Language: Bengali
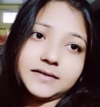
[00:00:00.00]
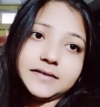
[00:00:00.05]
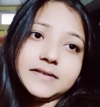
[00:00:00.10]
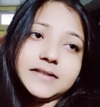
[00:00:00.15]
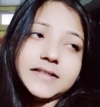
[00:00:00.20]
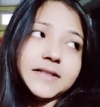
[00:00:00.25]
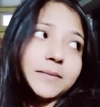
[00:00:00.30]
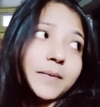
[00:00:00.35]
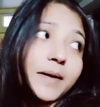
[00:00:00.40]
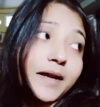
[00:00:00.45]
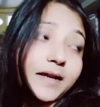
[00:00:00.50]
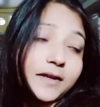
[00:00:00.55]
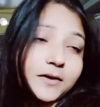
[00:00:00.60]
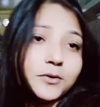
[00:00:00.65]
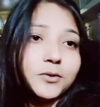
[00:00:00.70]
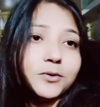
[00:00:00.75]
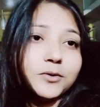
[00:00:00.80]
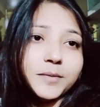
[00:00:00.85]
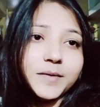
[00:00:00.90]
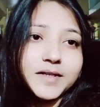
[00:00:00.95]
যে ভাই
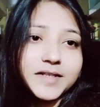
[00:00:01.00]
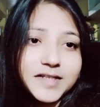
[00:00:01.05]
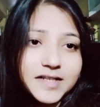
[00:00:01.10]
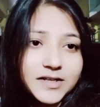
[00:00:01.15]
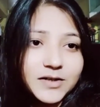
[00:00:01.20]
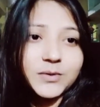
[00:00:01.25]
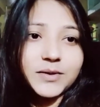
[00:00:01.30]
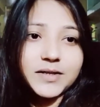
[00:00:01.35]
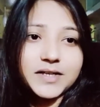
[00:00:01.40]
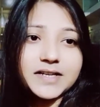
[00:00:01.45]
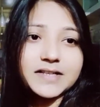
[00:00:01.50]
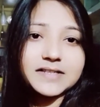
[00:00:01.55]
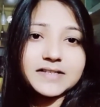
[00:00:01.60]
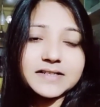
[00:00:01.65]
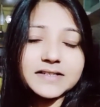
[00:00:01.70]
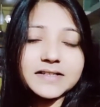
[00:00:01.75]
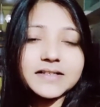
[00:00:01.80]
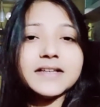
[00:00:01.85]
করবে সেও এসেছে